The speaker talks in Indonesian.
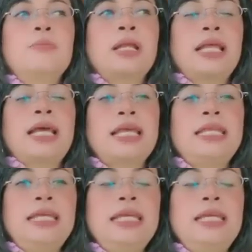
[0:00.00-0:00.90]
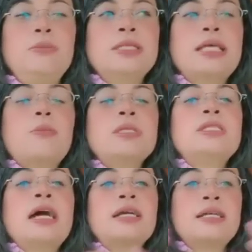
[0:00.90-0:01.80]
mereka ini bisa
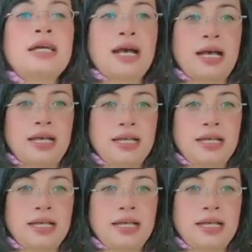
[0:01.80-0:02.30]
menjaga